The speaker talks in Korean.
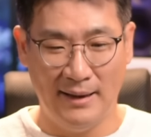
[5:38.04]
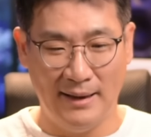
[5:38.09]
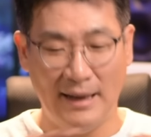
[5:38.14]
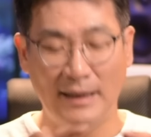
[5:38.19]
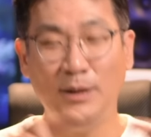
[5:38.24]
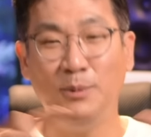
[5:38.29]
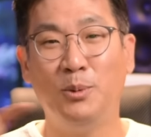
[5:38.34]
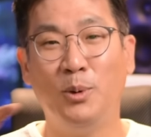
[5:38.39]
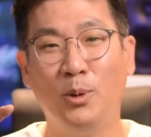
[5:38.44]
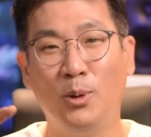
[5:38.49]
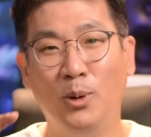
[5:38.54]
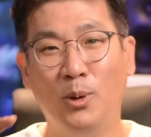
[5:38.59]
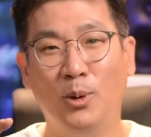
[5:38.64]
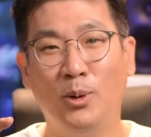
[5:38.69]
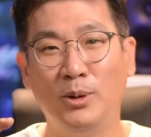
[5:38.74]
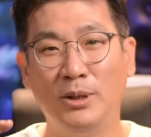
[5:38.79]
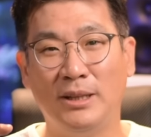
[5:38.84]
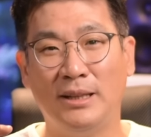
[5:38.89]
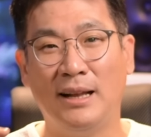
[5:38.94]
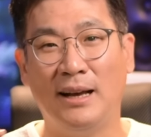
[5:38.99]

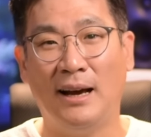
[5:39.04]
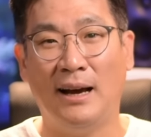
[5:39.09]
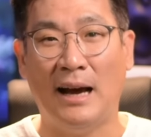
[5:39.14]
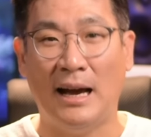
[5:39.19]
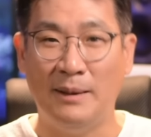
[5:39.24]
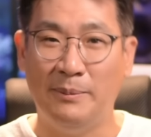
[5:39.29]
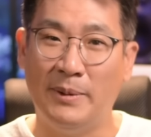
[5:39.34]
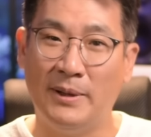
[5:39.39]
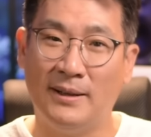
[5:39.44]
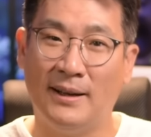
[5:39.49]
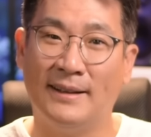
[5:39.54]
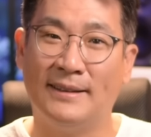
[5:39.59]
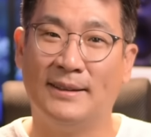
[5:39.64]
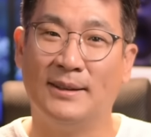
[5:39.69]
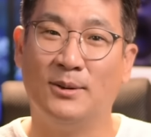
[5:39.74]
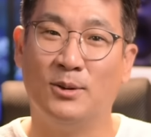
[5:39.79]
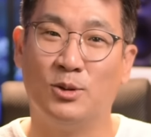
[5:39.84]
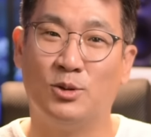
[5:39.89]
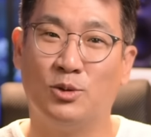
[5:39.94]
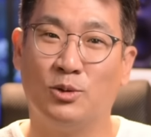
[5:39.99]
핸드폰이나 아이패드
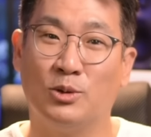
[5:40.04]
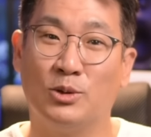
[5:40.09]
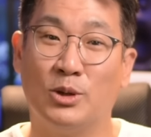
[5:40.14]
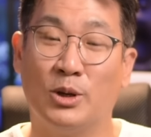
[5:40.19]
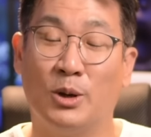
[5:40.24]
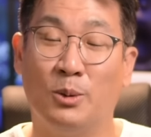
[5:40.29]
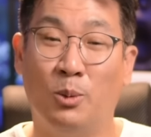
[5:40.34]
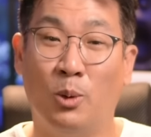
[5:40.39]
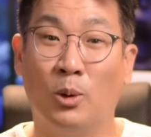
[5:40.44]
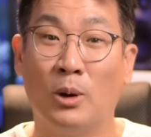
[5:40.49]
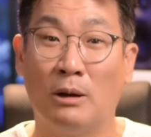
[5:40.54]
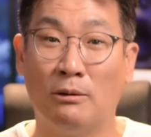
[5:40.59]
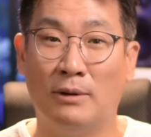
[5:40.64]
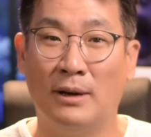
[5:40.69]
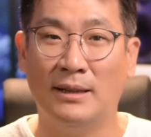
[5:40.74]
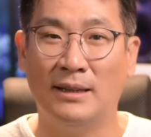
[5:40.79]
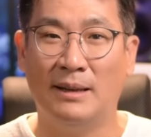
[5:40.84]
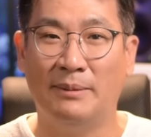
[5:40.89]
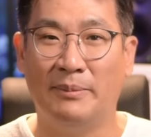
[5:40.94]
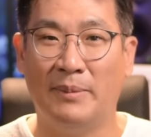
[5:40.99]
같은 거 주고서 이거 보라고
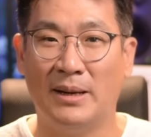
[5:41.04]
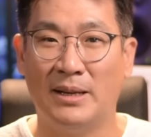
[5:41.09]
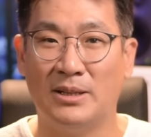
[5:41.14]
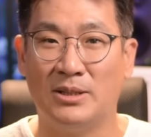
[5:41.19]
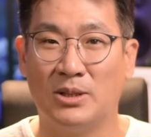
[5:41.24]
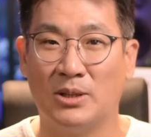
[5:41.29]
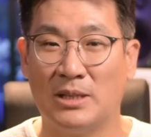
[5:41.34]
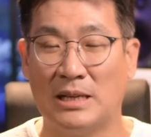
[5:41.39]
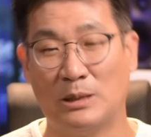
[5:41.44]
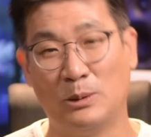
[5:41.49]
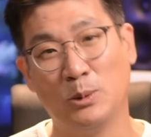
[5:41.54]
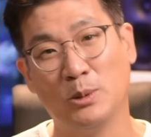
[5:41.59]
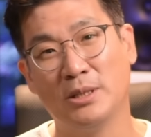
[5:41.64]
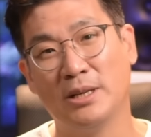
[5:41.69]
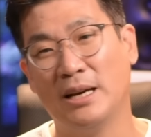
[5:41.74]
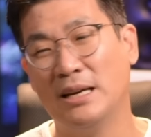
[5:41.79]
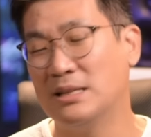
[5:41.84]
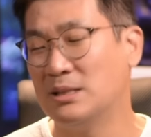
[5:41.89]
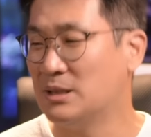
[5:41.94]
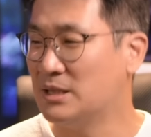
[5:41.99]
한단 말이죠.
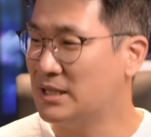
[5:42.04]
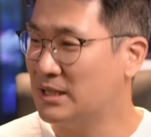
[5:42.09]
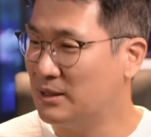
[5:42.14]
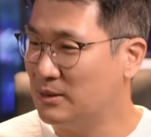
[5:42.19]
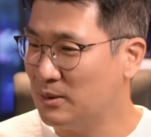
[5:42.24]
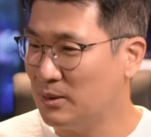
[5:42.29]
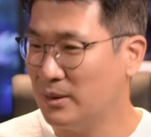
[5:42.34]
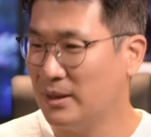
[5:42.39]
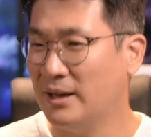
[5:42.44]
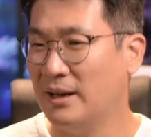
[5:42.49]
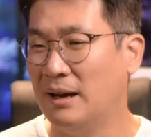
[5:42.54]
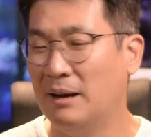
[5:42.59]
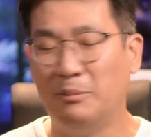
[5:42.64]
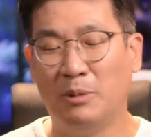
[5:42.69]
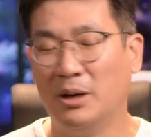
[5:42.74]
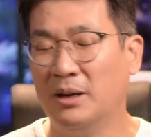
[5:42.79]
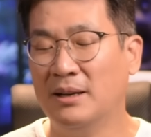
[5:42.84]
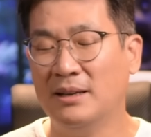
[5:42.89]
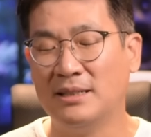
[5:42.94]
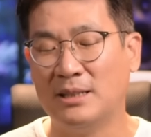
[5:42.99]
자동차에서 시끄럽게 아
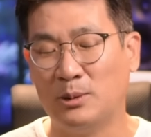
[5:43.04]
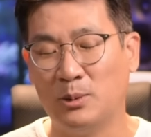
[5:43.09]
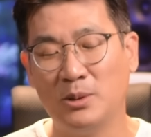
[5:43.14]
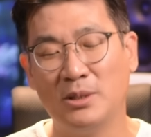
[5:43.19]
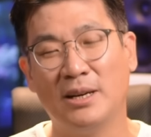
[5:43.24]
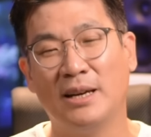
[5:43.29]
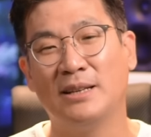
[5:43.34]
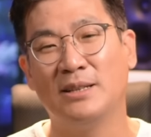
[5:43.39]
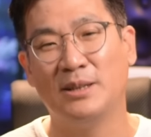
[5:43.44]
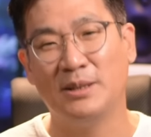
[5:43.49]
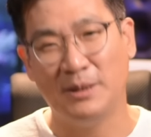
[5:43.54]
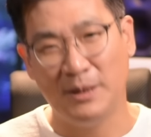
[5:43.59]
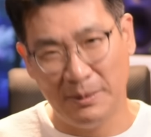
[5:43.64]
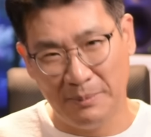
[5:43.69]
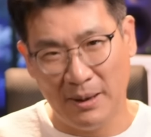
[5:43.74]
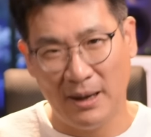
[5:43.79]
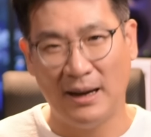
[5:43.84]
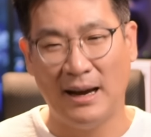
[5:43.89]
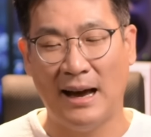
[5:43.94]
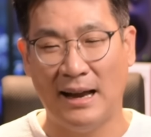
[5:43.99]
뭐 자동차에서 이게
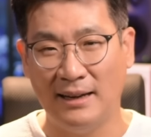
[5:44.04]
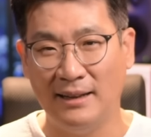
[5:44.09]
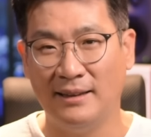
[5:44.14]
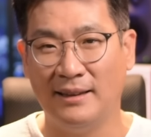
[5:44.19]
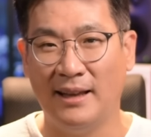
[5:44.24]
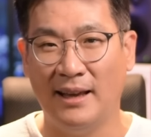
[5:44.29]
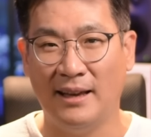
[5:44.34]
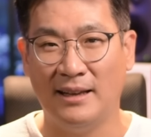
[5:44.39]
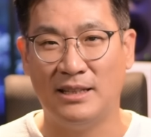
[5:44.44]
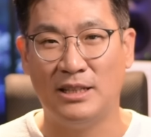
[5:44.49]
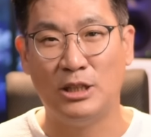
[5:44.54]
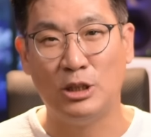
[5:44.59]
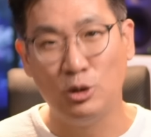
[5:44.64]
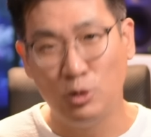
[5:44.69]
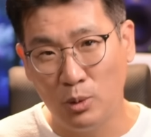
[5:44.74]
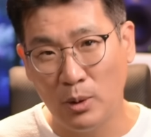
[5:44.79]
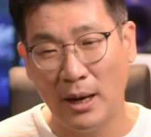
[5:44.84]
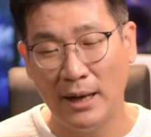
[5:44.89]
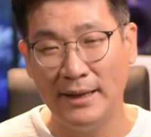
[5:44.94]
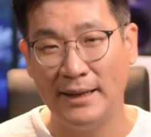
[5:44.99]
막 가는데
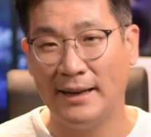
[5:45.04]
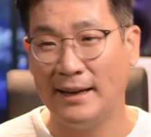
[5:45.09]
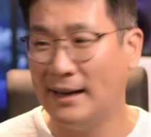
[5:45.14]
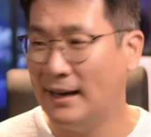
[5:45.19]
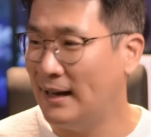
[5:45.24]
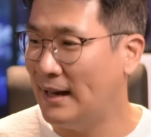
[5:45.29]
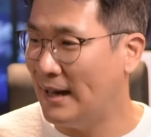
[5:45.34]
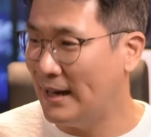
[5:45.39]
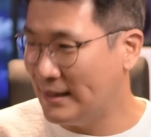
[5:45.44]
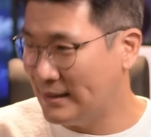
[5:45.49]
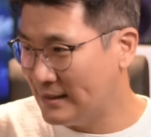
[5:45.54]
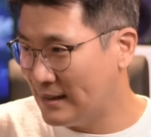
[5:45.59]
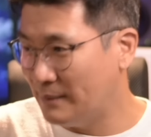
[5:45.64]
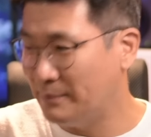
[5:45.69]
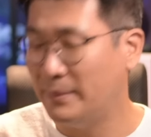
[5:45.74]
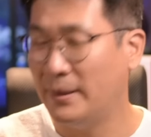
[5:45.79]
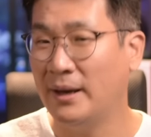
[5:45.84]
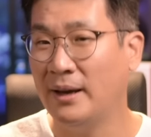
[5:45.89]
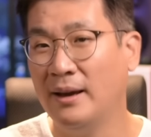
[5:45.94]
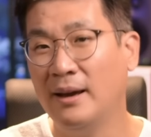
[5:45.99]
지루하니까 아이들
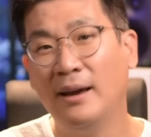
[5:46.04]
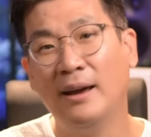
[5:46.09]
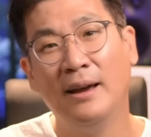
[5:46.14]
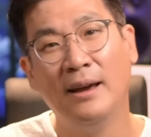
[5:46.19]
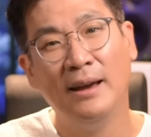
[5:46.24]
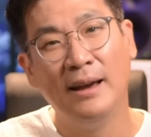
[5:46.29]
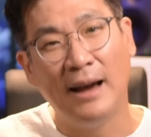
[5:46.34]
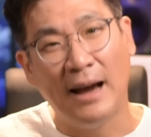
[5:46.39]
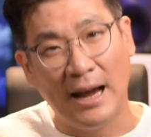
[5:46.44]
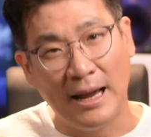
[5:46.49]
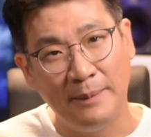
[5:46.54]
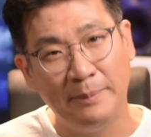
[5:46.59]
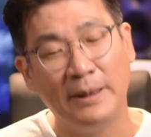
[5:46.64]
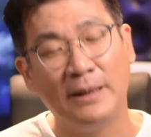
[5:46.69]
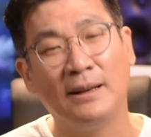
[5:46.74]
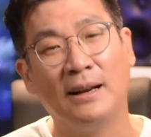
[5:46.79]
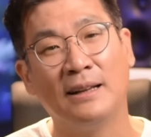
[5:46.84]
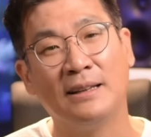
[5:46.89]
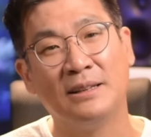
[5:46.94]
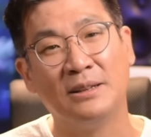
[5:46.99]
앞에
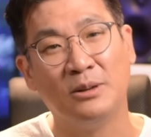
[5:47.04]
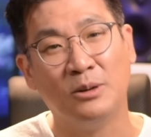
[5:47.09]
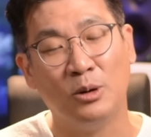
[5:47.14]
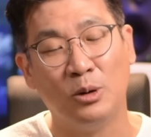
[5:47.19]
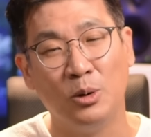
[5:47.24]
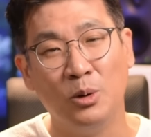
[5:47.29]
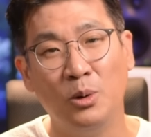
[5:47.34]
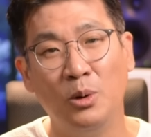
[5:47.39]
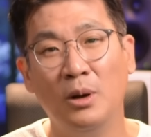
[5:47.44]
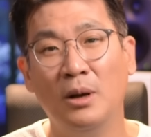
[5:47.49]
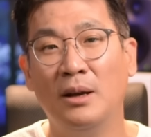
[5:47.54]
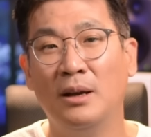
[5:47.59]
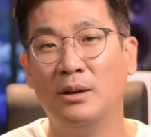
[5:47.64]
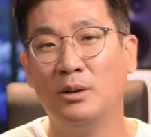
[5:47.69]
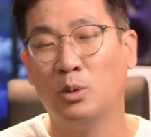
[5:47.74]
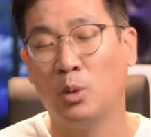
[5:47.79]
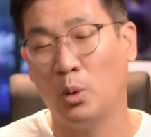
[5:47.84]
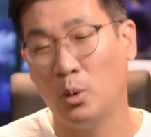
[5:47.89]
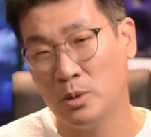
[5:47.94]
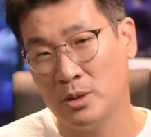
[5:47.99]
아이패드 같은 걸로
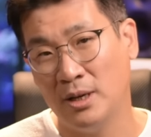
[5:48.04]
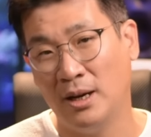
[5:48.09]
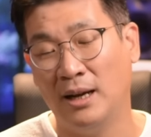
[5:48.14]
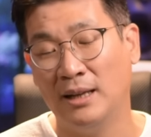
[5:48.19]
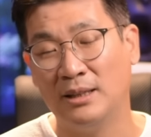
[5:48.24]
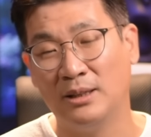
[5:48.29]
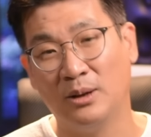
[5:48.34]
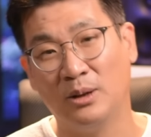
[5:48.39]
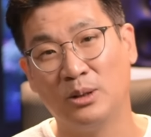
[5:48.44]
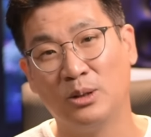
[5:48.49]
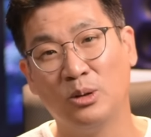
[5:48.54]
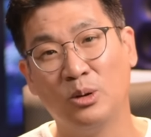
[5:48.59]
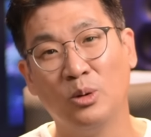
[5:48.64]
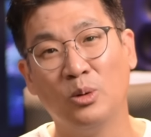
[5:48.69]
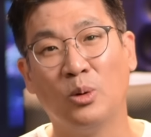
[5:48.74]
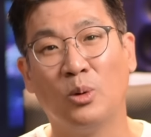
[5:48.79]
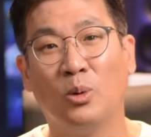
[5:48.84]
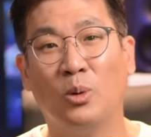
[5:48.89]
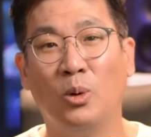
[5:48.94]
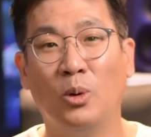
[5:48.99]
동영상 같은 거
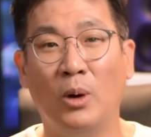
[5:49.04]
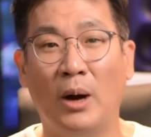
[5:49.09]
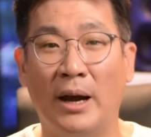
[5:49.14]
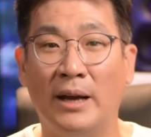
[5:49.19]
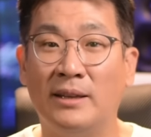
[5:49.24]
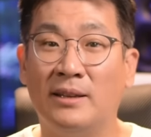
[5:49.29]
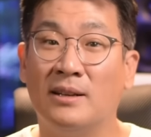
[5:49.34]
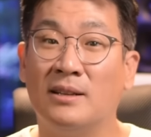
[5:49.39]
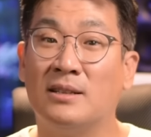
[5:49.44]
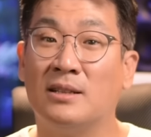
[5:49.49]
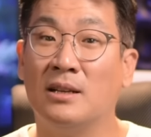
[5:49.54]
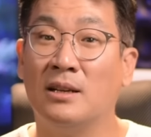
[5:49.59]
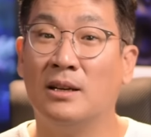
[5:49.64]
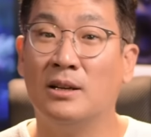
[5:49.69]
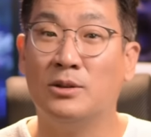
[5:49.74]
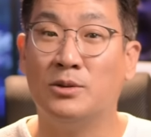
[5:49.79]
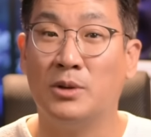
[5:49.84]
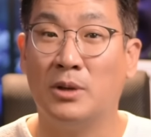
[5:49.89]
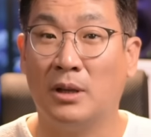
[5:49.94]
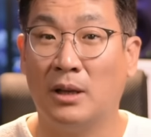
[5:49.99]
틀어놓고 아이들이
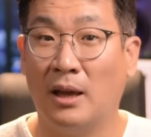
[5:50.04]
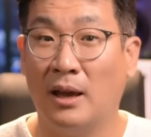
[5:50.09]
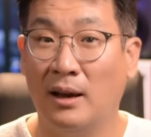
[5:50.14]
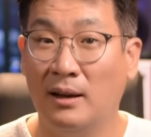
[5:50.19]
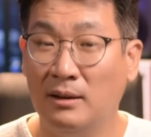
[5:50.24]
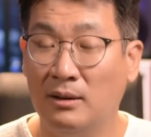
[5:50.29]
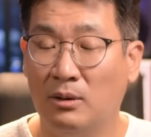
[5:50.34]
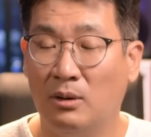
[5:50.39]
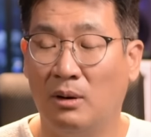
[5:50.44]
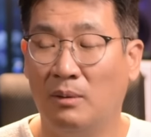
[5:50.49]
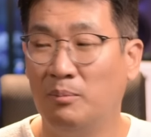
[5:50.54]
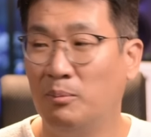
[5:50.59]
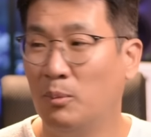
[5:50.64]
즐길 수 있게 하는 거.